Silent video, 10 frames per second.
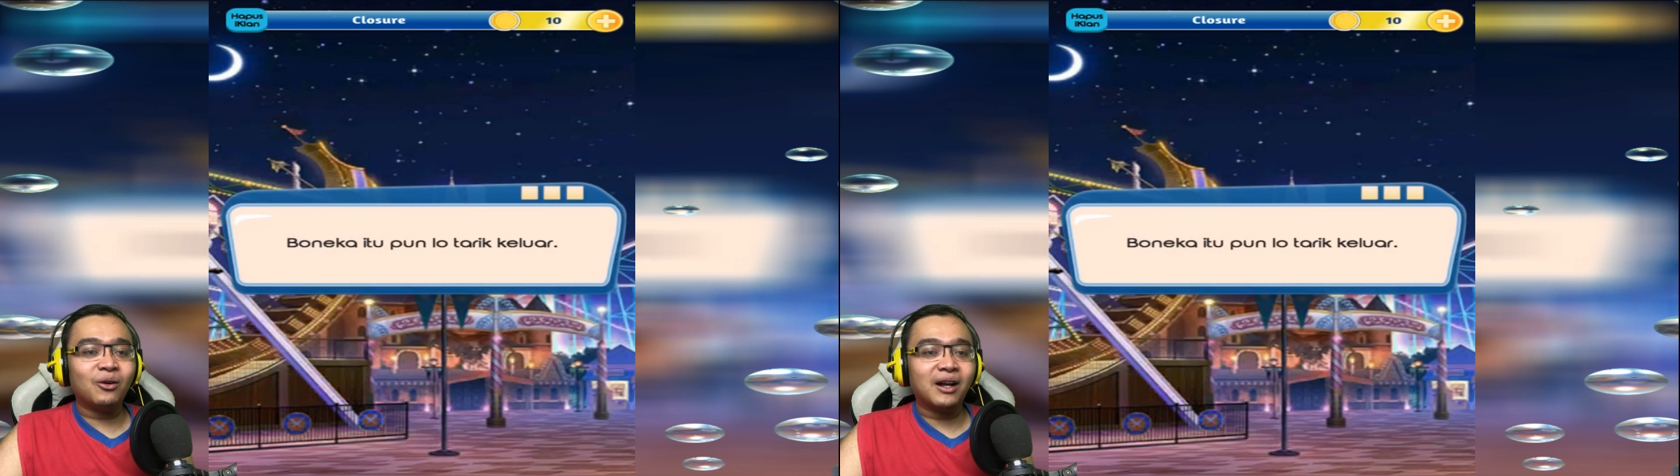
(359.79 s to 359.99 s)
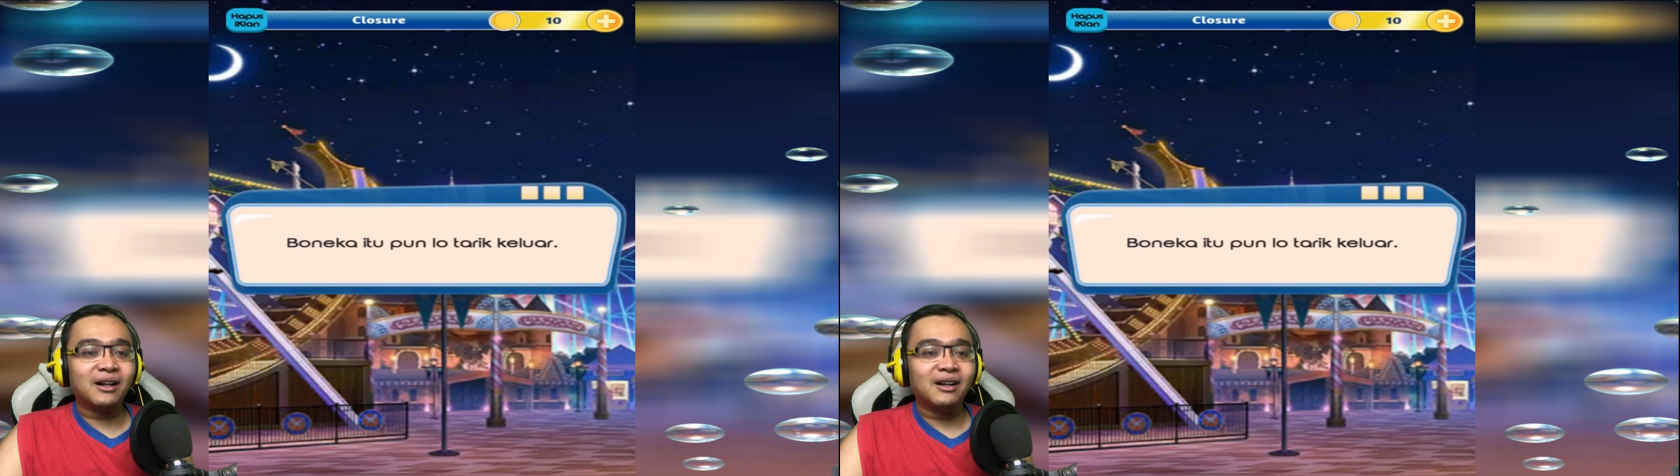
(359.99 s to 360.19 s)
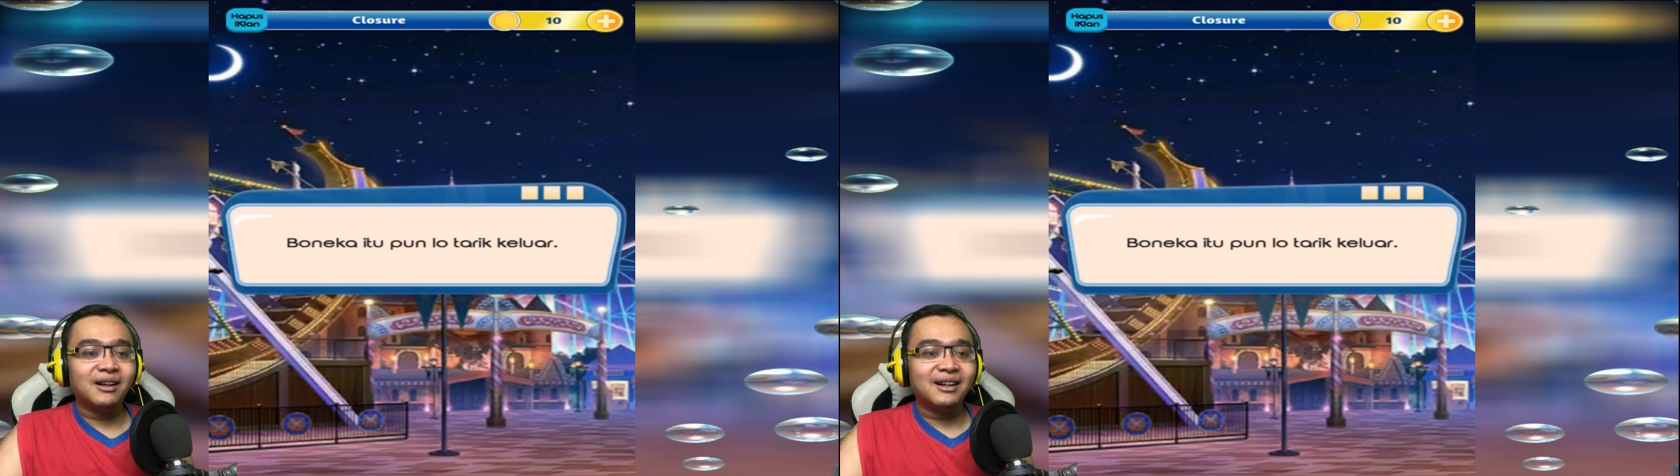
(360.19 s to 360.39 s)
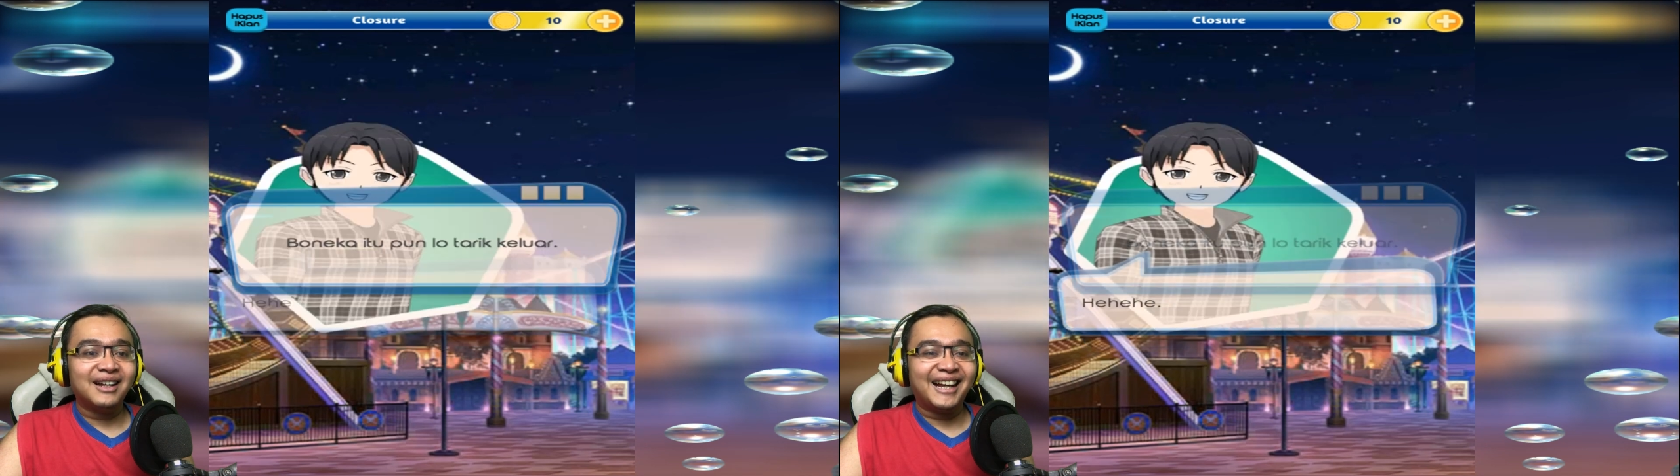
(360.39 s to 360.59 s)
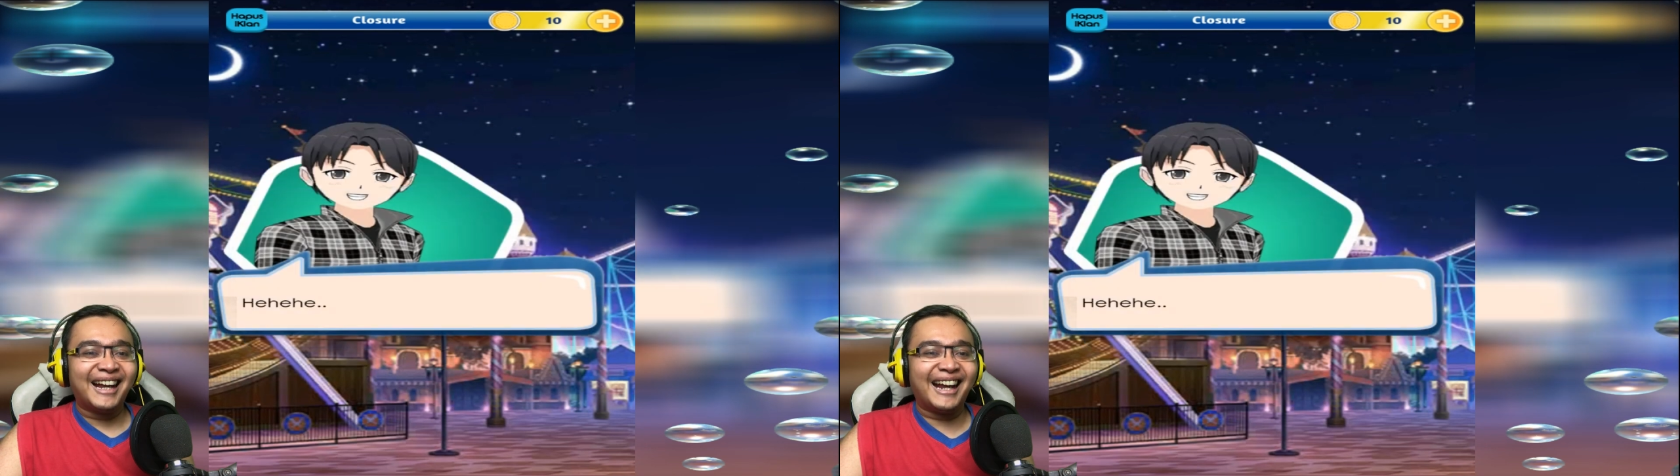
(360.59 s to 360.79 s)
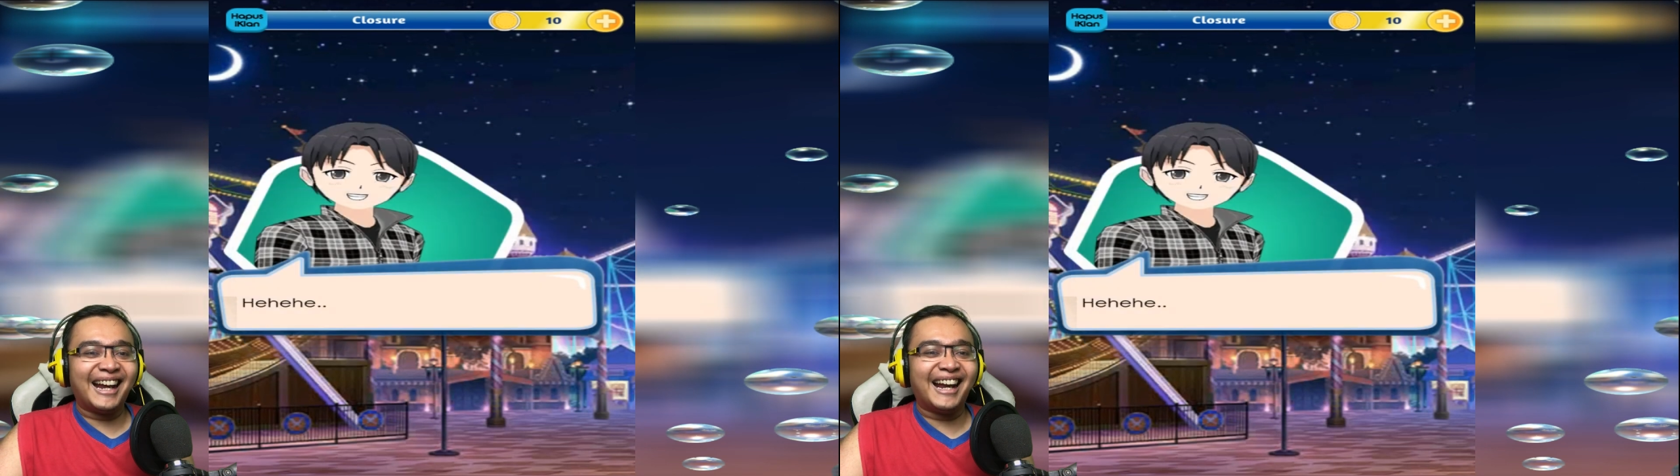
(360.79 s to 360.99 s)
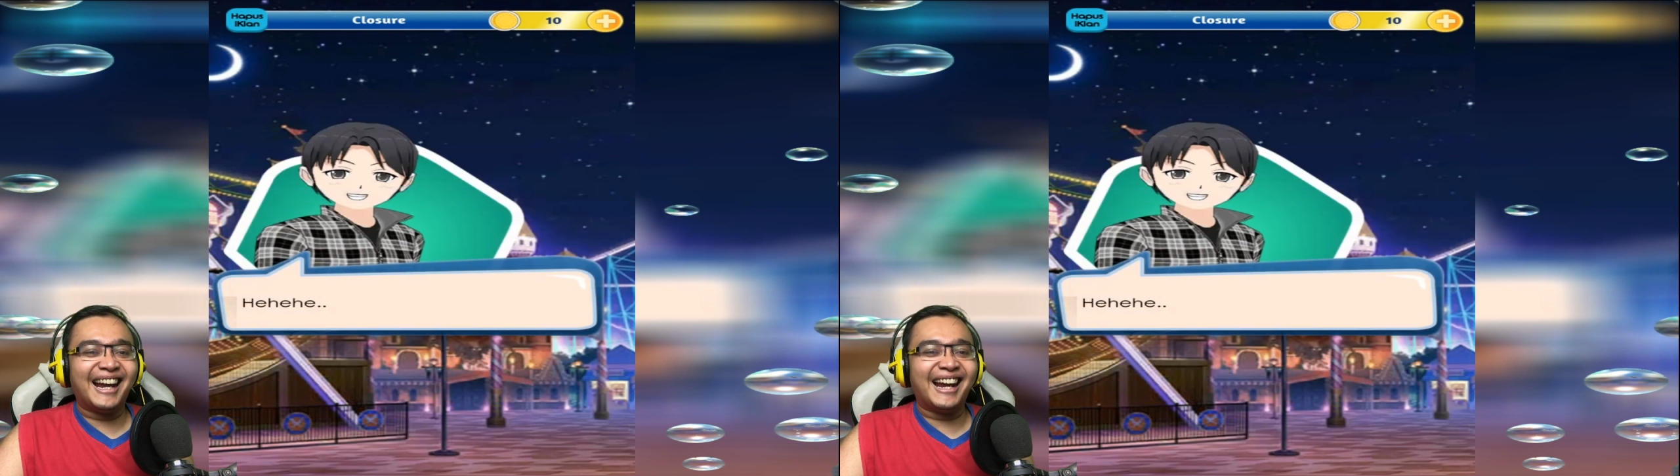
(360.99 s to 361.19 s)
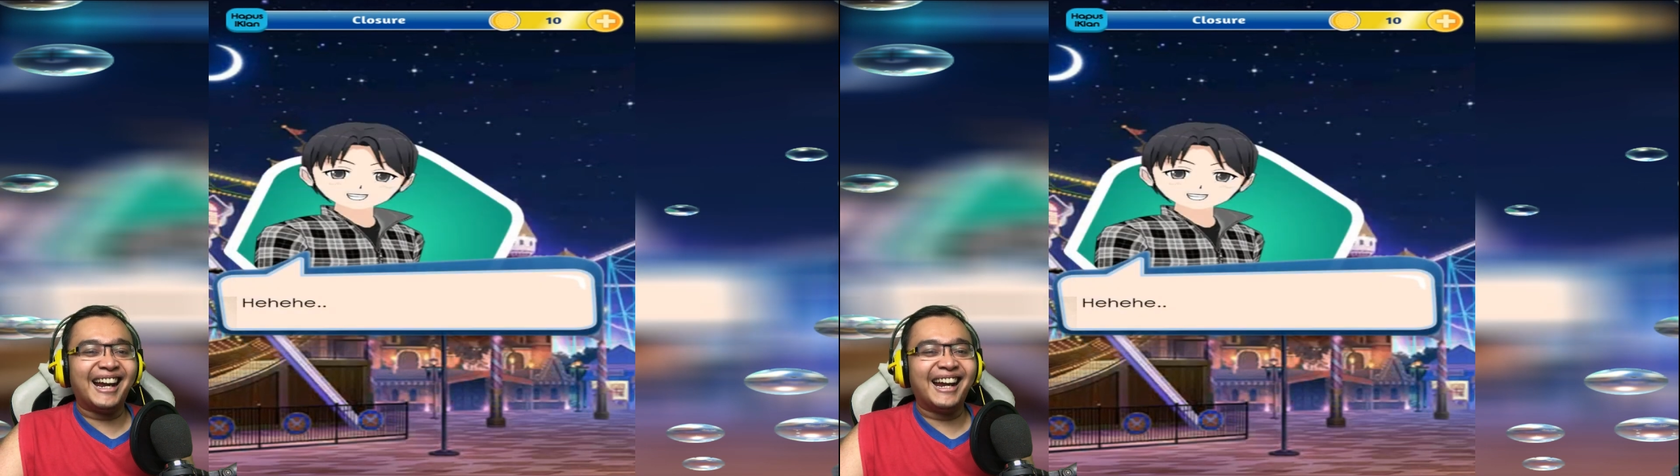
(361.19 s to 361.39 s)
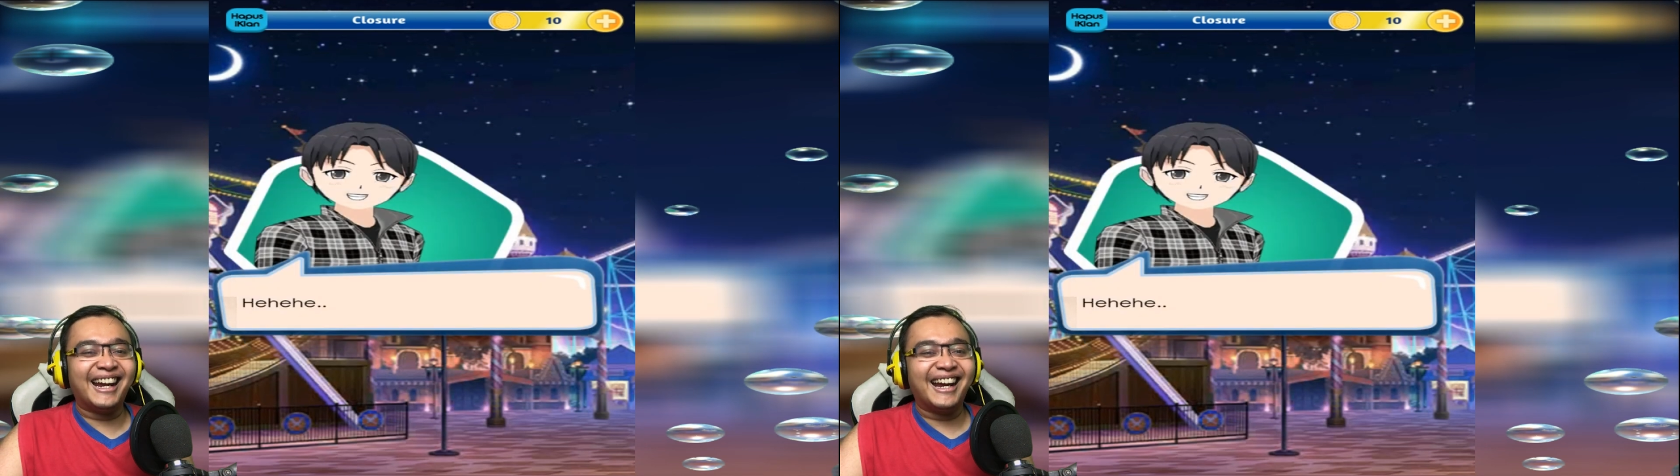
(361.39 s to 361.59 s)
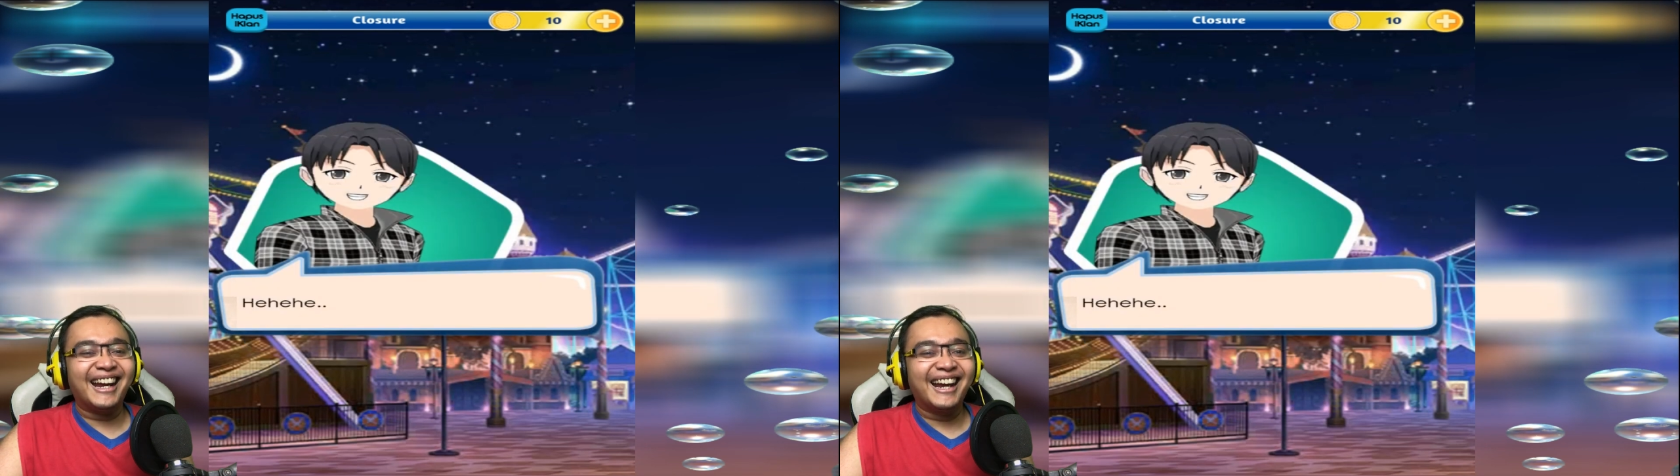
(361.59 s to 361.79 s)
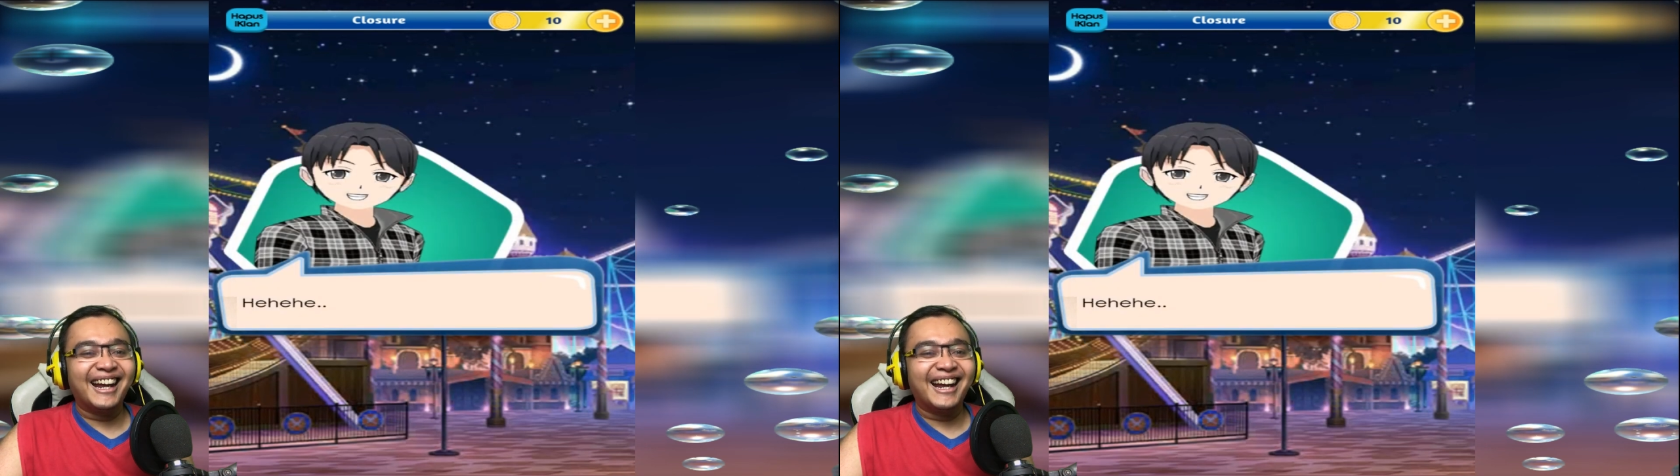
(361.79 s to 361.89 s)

keluar. Hehehehe.